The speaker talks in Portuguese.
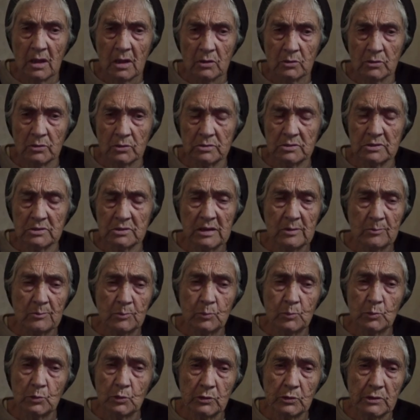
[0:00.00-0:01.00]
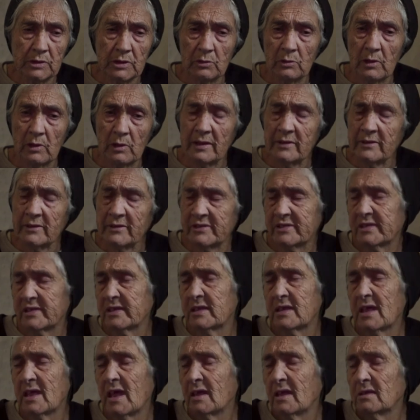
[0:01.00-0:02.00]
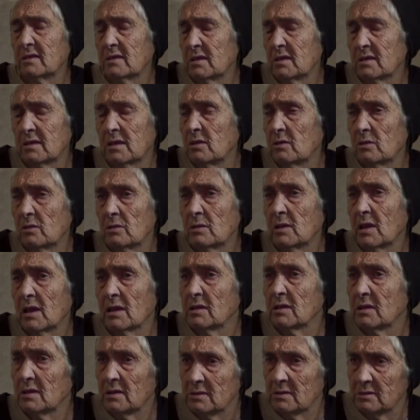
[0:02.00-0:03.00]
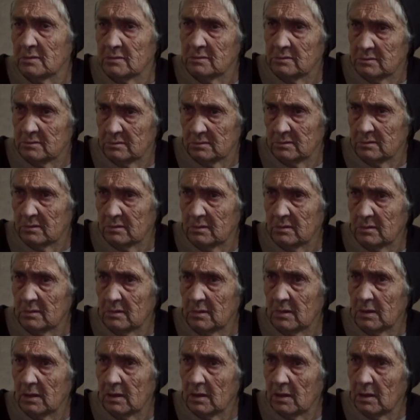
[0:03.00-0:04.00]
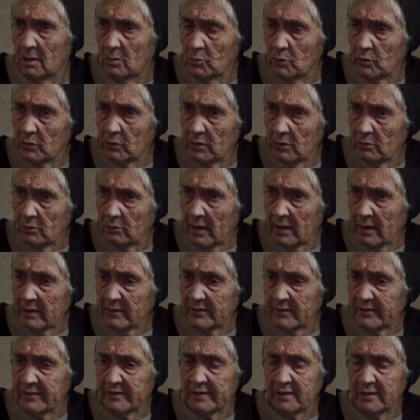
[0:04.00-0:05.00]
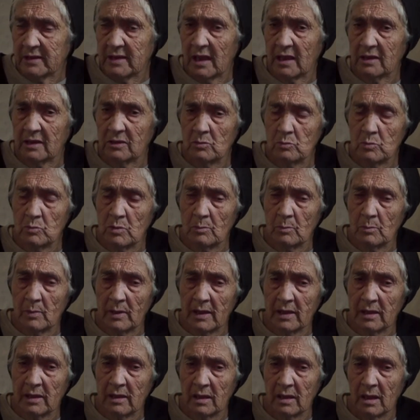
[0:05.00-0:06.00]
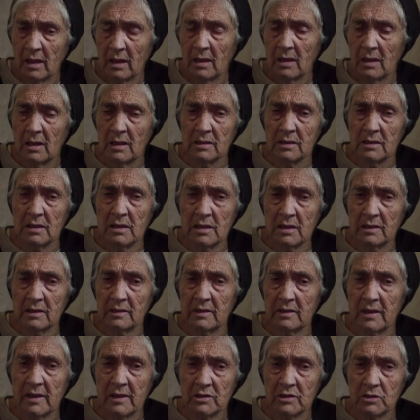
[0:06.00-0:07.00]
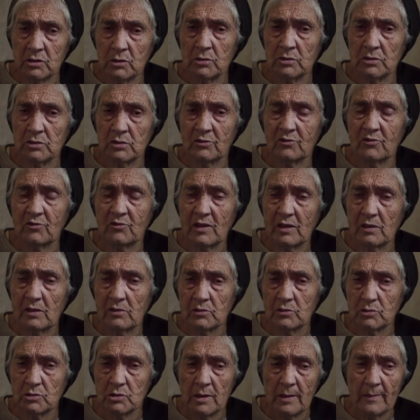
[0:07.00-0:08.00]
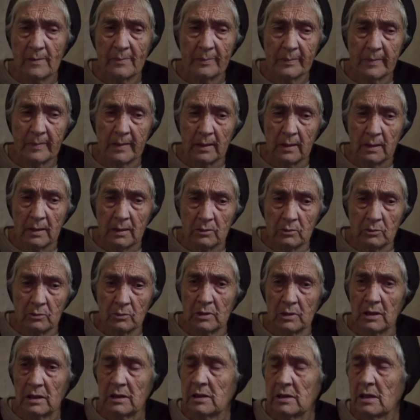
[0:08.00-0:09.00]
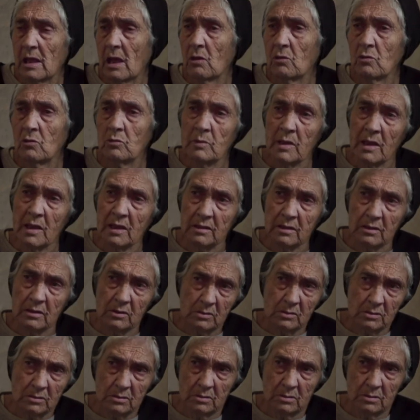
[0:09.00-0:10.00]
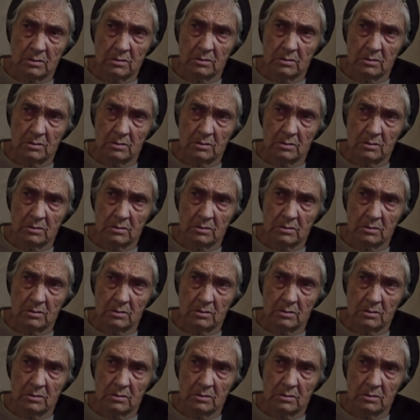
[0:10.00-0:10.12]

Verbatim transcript: No outro tempo morriam à necessidade, não tinham nada. Morriam à necessidade. Uma mãe tinha 10, 12 filhos, nunca ia a um médico.